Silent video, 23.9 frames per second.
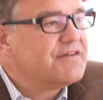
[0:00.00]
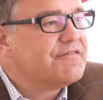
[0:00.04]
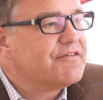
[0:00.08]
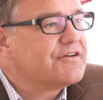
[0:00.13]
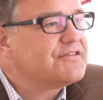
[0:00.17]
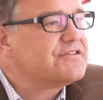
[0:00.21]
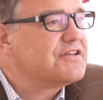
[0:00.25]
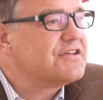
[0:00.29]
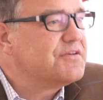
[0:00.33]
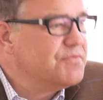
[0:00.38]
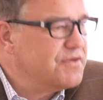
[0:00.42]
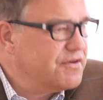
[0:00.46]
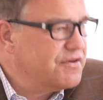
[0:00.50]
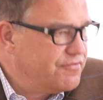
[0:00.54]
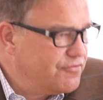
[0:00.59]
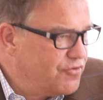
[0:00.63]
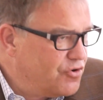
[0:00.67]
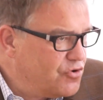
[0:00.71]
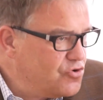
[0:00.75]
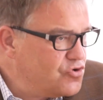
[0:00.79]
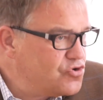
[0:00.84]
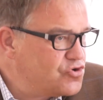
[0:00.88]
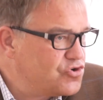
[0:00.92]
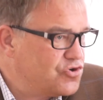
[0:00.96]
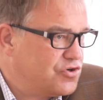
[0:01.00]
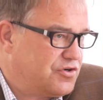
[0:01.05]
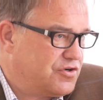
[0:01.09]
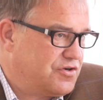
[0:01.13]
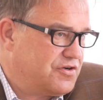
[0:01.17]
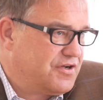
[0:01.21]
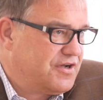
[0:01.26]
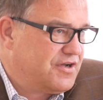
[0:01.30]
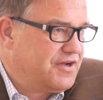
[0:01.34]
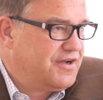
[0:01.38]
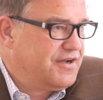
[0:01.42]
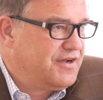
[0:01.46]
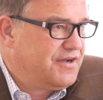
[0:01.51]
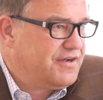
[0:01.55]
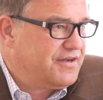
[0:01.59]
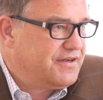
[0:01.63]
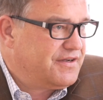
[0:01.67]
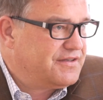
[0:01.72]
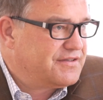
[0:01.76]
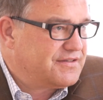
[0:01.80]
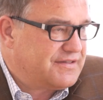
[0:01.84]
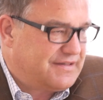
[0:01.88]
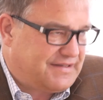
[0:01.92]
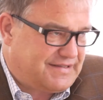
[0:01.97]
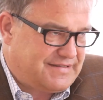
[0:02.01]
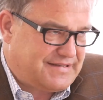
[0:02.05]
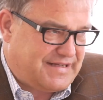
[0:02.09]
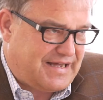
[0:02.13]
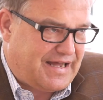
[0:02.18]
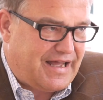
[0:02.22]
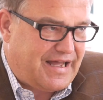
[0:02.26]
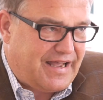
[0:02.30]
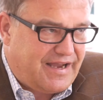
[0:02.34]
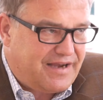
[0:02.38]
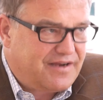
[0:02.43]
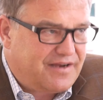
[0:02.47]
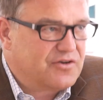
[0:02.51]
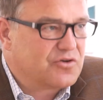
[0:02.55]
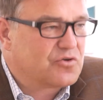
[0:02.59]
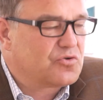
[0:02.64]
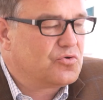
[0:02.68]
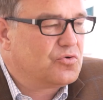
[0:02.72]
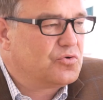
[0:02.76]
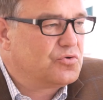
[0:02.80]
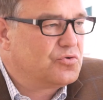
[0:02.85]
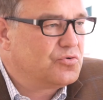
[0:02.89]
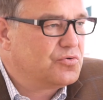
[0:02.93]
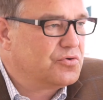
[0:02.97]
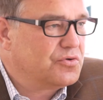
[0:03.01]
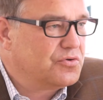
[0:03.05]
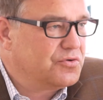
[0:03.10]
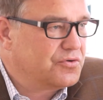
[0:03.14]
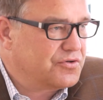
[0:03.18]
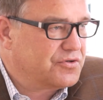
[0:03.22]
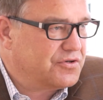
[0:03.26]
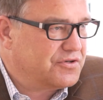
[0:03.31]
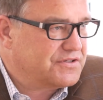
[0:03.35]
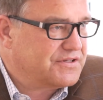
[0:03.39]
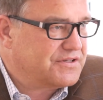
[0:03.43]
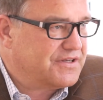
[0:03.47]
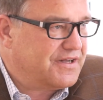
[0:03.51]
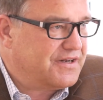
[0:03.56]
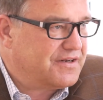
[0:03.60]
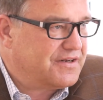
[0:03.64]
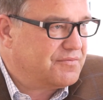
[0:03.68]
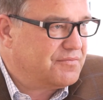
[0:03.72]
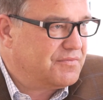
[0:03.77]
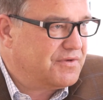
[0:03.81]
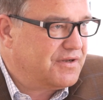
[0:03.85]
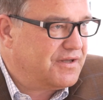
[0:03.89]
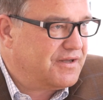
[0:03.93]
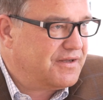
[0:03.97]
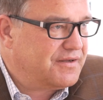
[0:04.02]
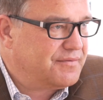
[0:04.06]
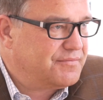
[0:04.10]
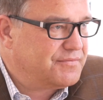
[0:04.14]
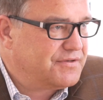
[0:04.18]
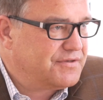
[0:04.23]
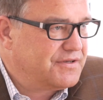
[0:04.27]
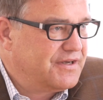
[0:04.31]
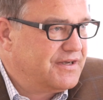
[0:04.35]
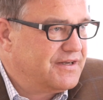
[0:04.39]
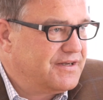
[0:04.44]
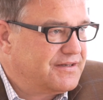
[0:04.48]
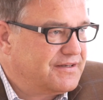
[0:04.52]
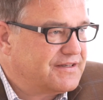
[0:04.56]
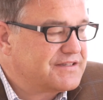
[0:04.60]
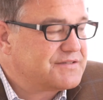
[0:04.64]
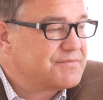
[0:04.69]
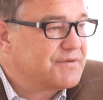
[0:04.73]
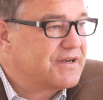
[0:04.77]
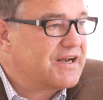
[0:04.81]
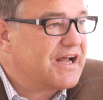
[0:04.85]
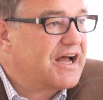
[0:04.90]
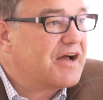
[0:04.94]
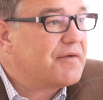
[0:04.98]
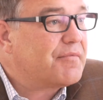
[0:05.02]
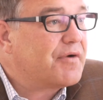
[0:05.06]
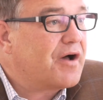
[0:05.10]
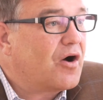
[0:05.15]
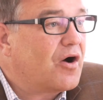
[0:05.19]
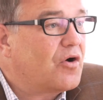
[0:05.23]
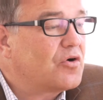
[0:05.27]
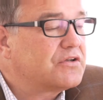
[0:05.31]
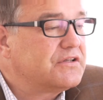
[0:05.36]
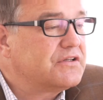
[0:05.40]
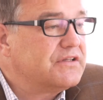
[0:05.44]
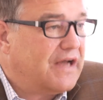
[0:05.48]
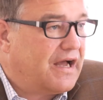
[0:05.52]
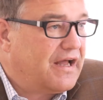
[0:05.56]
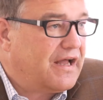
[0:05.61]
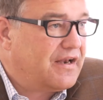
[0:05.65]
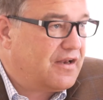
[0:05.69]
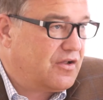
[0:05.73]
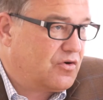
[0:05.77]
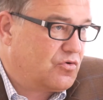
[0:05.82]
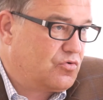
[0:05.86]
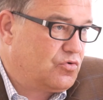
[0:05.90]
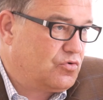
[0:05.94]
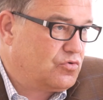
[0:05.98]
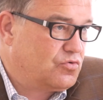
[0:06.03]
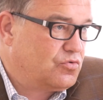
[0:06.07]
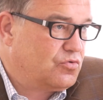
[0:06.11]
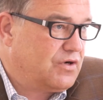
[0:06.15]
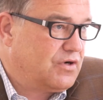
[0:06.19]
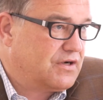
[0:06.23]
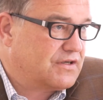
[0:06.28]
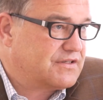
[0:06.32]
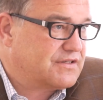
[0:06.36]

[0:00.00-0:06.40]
Was ich mir wünsche, ist, dass eigene Kultur durchaus erhalten bleibt, dass man aber auch die andere Kultur